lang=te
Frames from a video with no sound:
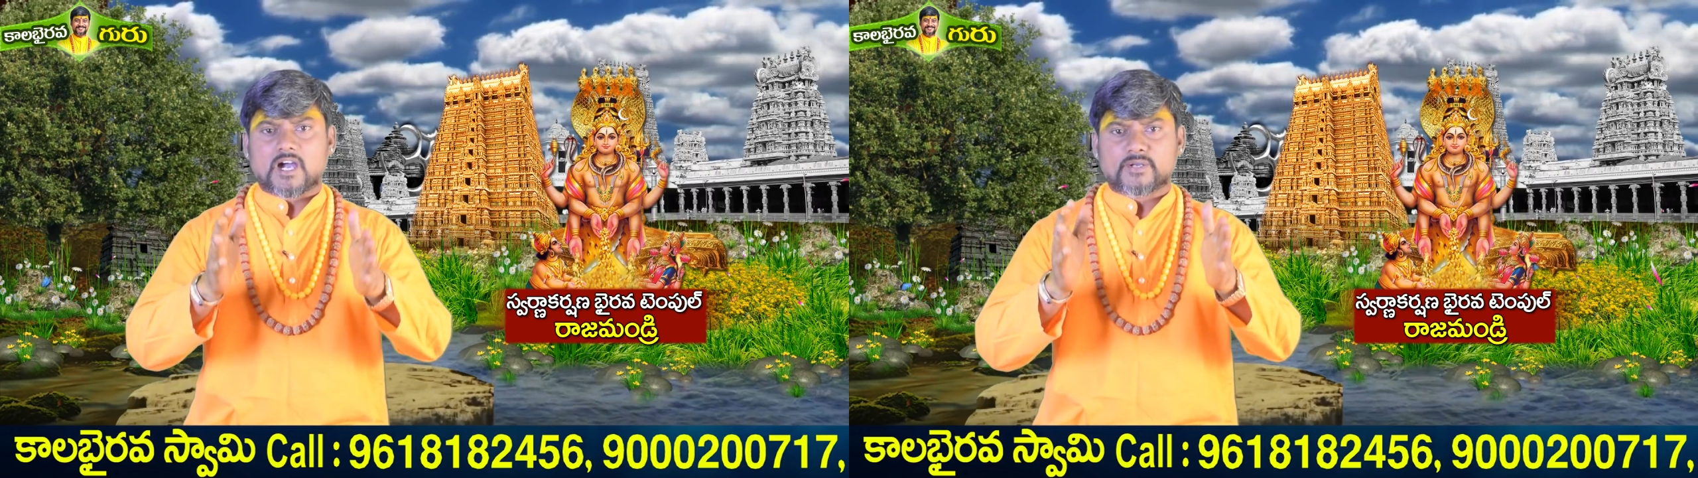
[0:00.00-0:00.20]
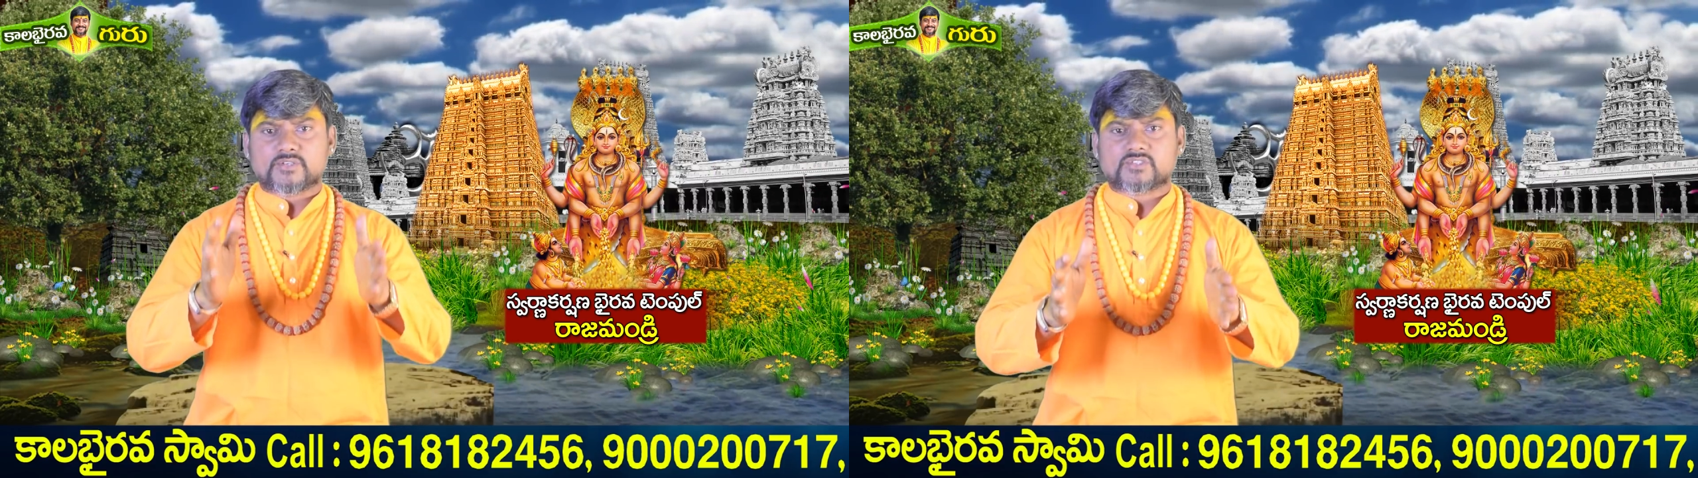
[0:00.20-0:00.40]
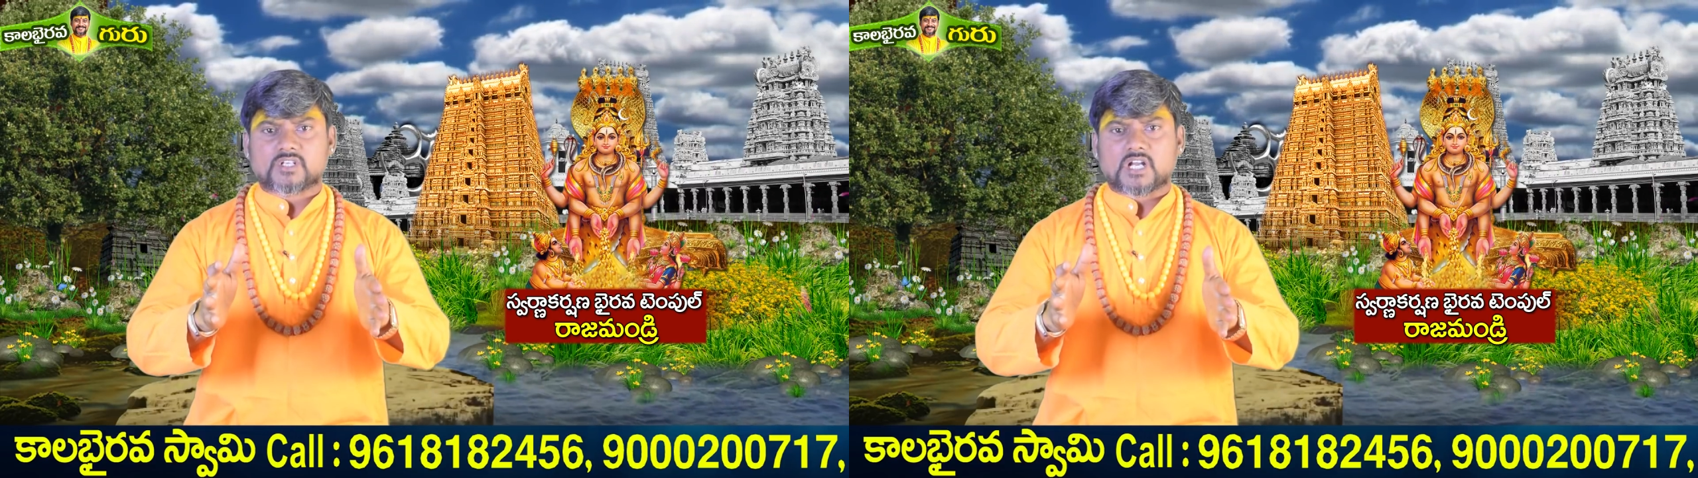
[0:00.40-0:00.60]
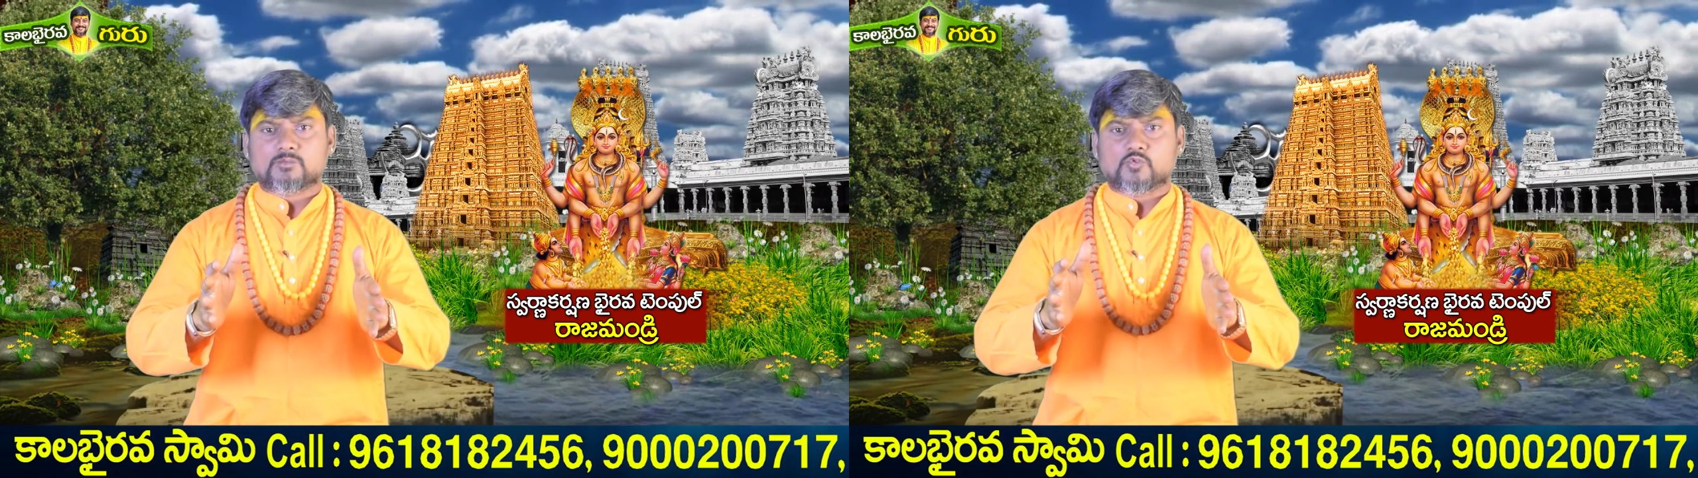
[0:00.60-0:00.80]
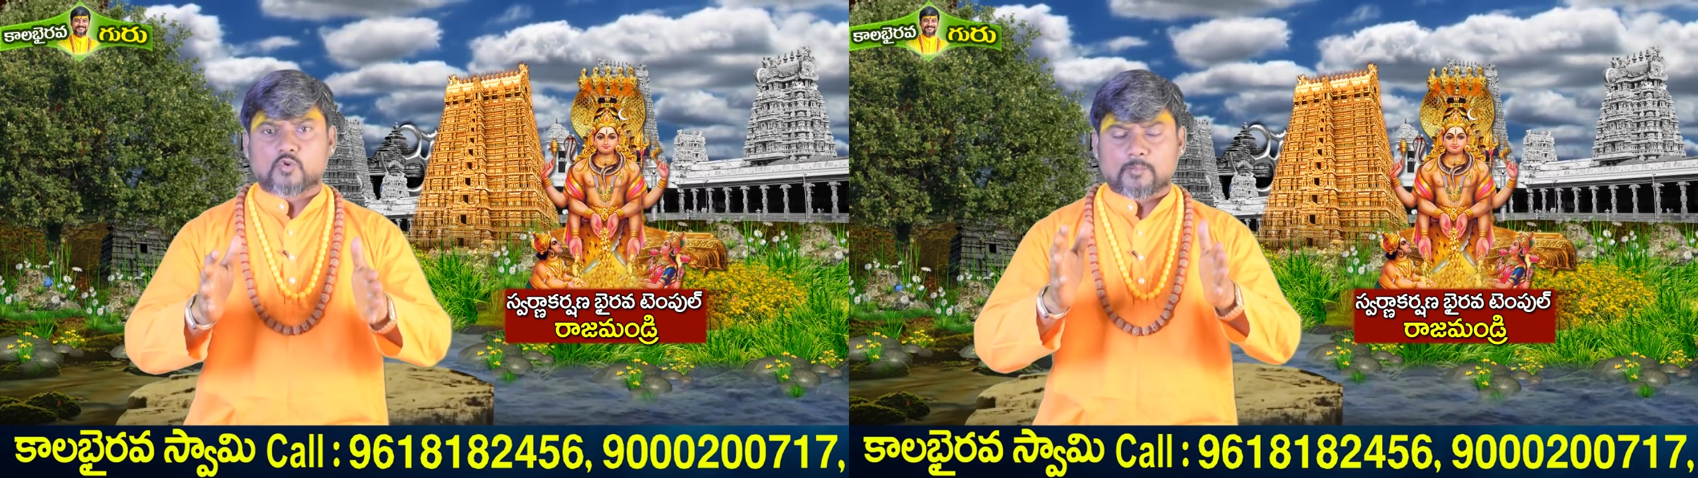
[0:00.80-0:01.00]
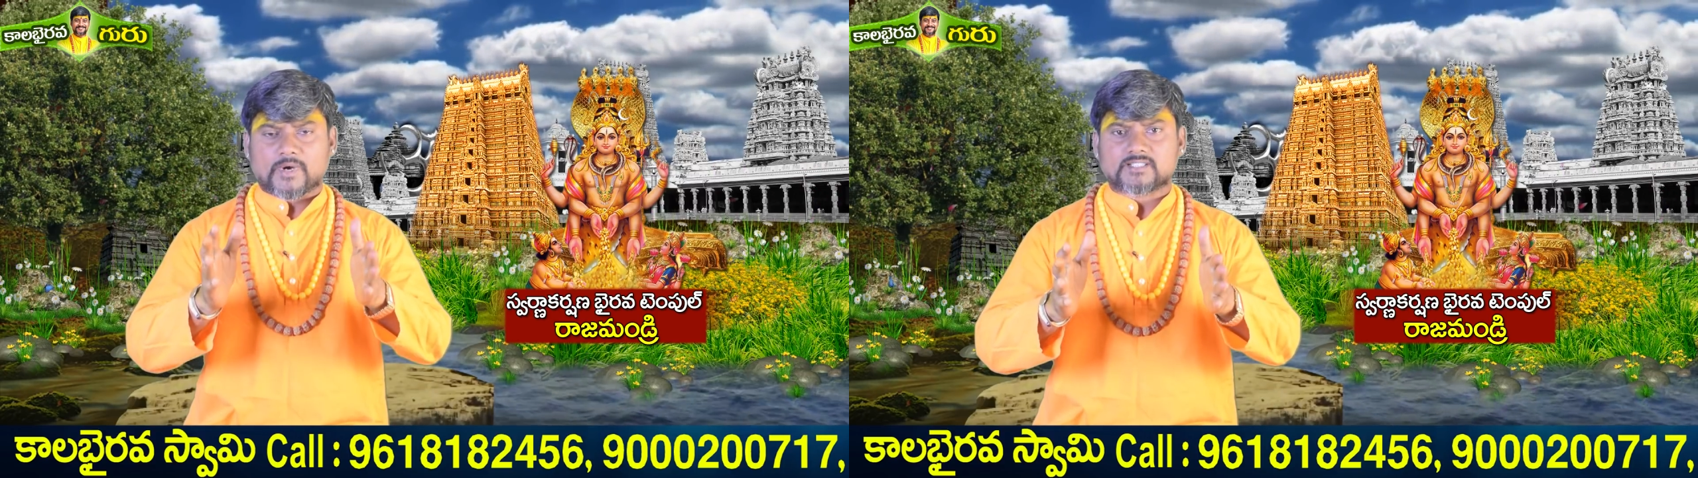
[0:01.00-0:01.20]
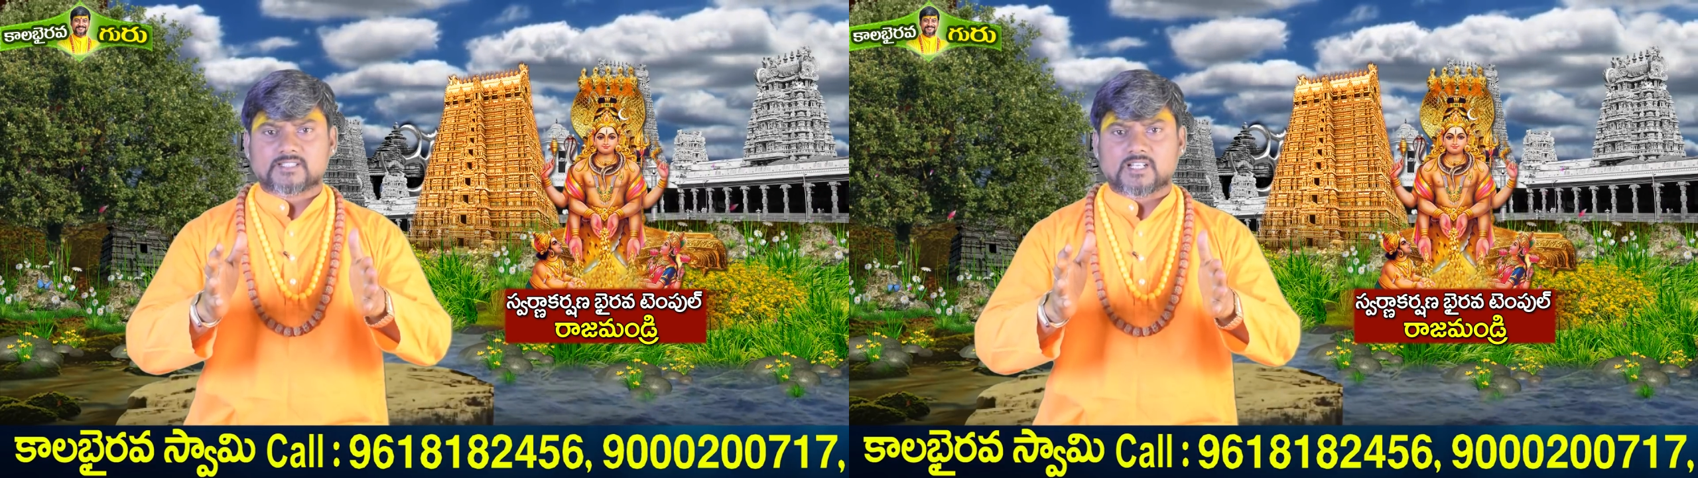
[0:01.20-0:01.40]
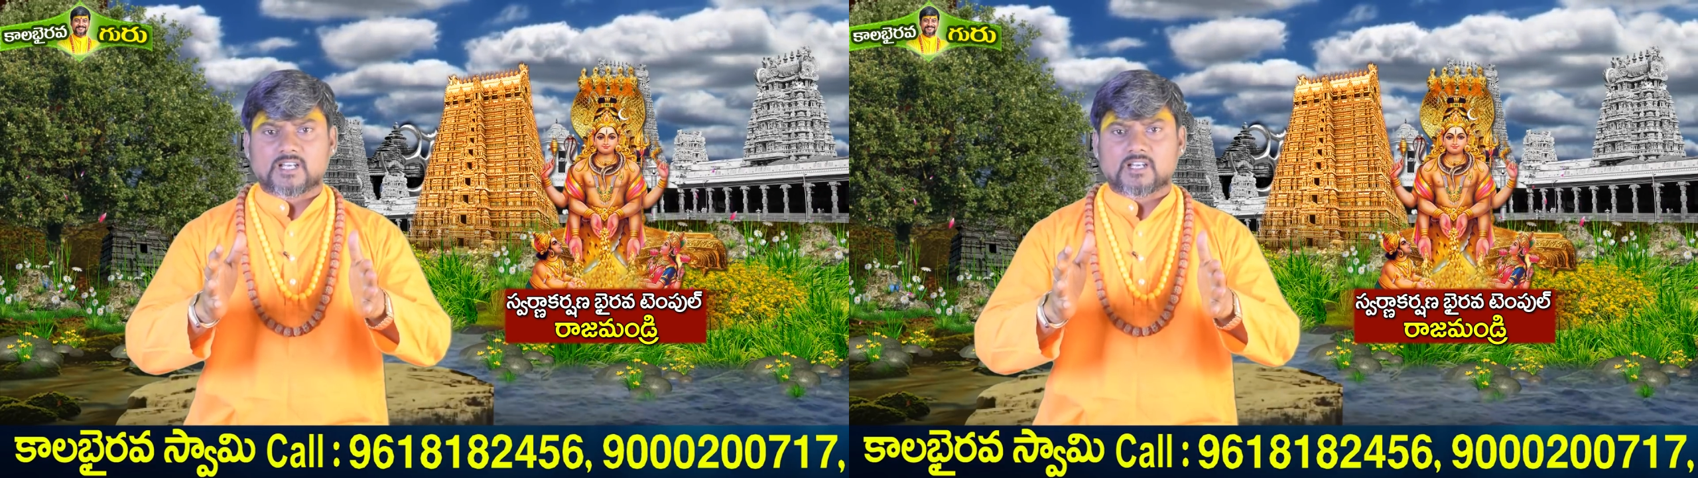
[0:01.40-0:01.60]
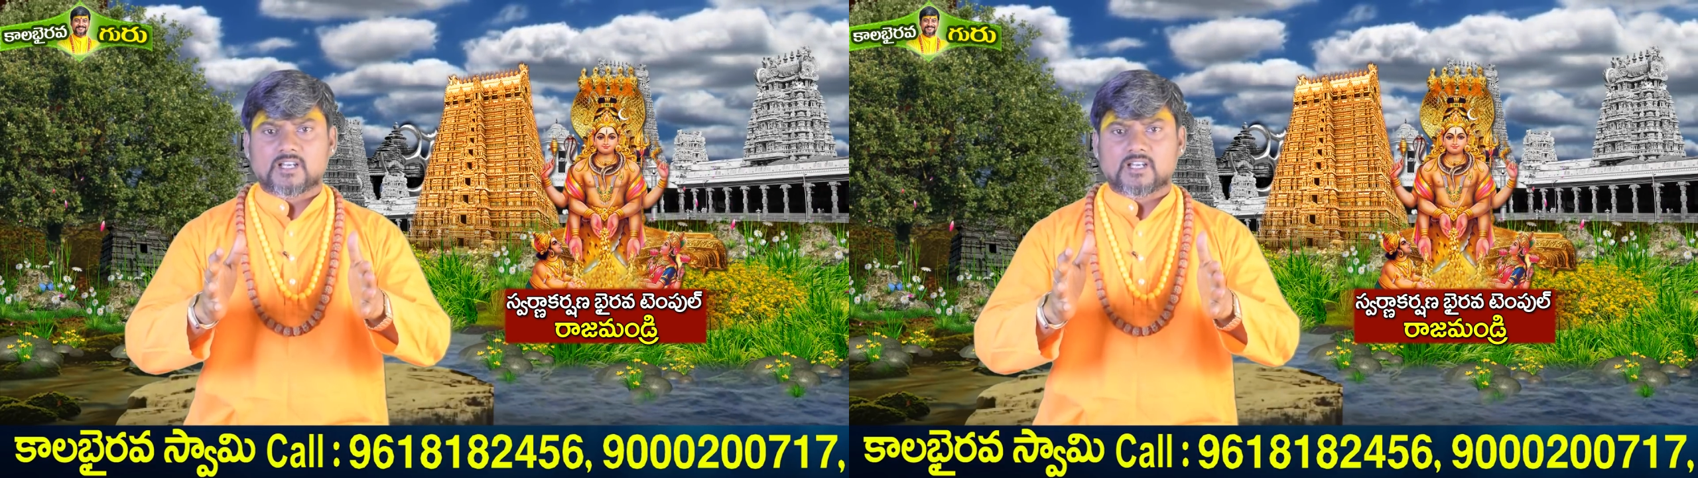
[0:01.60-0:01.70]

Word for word: అనుష్ఠానము ఉపాసన